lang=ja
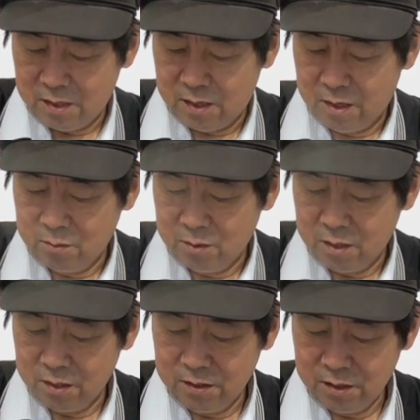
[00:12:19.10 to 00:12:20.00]

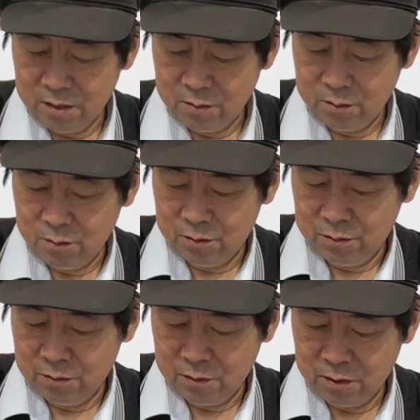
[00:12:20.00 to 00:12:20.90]
油が
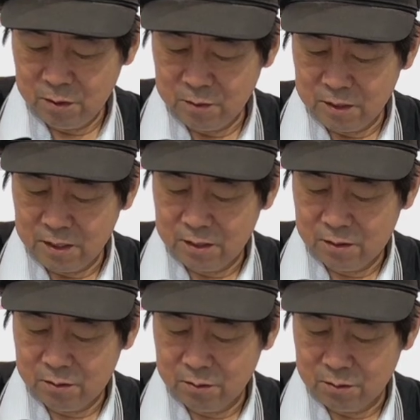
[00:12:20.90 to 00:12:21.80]
250度ぐらいまで上がっ
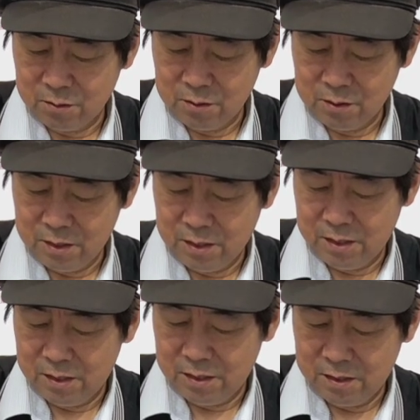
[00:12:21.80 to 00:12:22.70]
てくると、
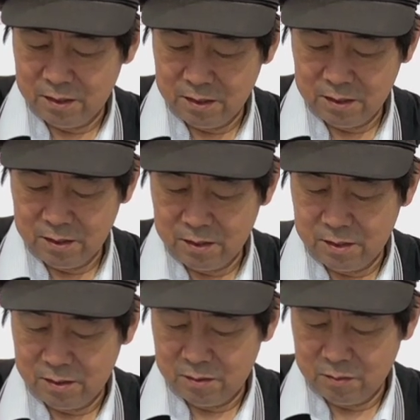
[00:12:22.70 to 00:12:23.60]

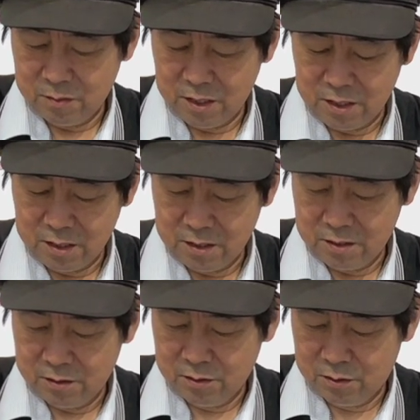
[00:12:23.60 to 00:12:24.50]
えー、ま
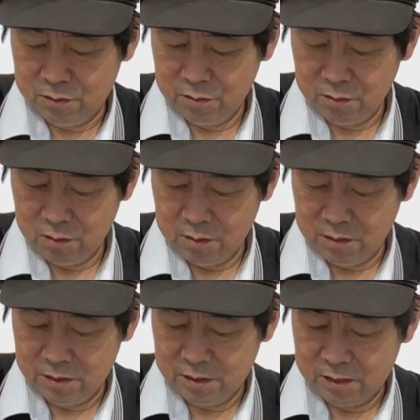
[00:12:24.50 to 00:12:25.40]
あ普通
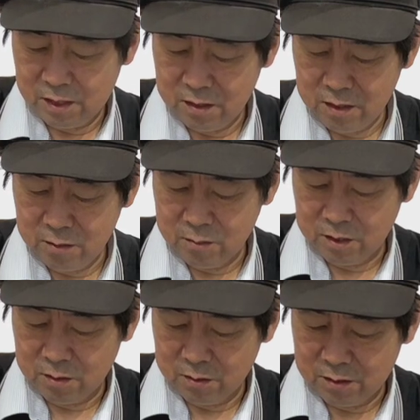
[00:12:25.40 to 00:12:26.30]
のサラダ
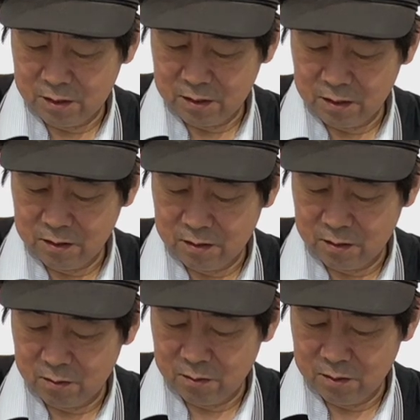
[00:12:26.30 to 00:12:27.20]
油を使ったんです
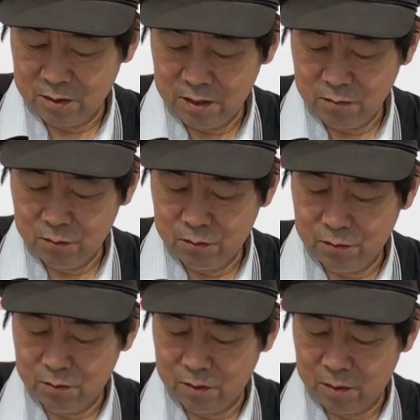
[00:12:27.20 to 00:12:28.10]
けど
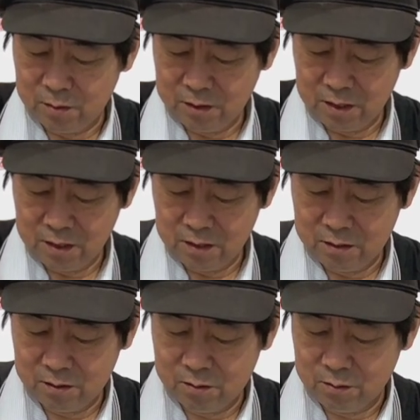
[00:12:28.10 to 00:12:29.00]
250度ぐらいまで上がっ
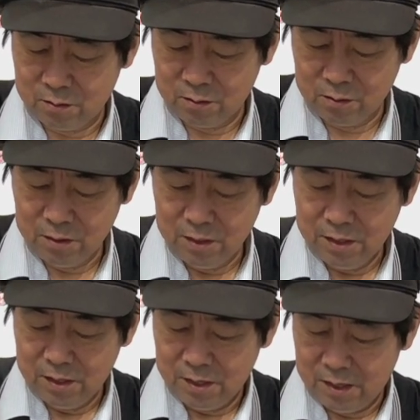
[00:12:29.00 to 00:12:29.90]
てくると、
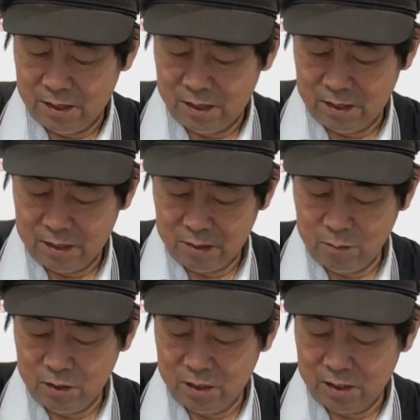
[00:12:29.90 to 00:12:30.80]
え
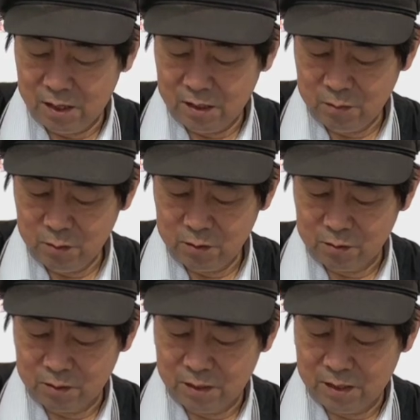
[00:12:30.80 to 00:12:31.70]
煙が出始める
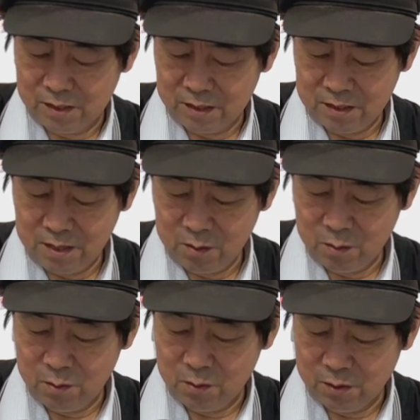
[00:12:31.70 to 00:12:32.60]
ので結
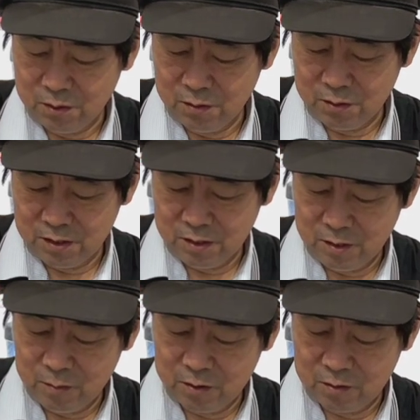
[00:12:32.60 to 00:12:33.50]
構勇気い
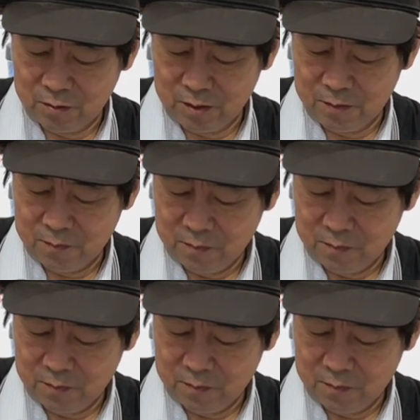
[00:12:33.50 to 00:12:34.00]
りますよね。